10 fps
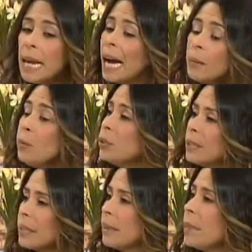hay
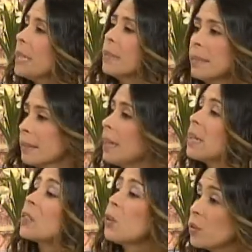muchas herramientas, están
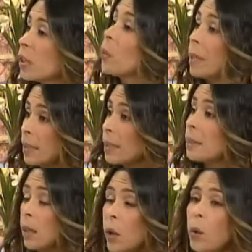las
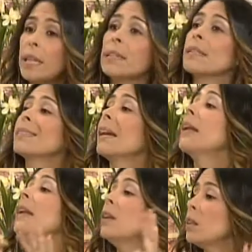consecuencias lógicas,
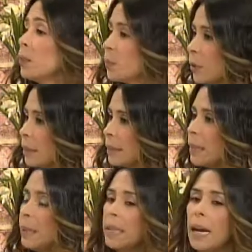están las opciones
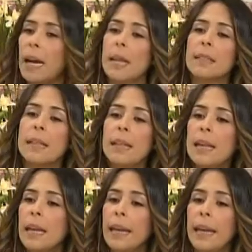limitadas,
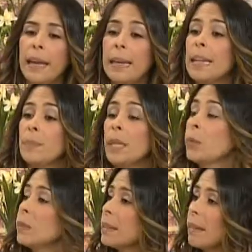eh, las
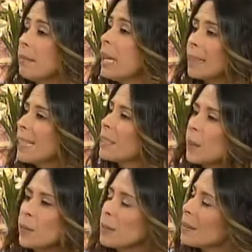preguntas abiertas, las
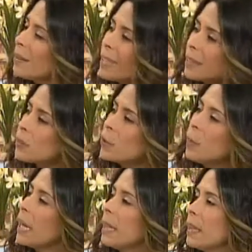preguntas abiertas son
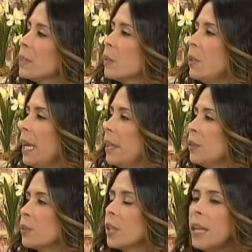mágicas con
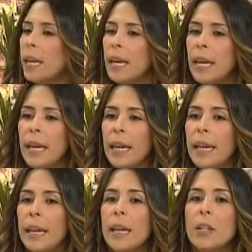ellos.
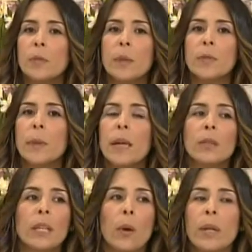Eh, nos vamos para
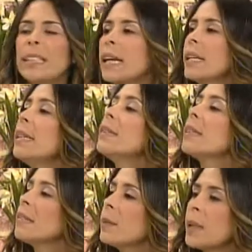donde la abuelita, ¿qué tienes
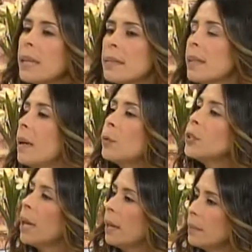que hacer para que salgamos
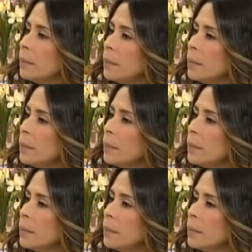ya?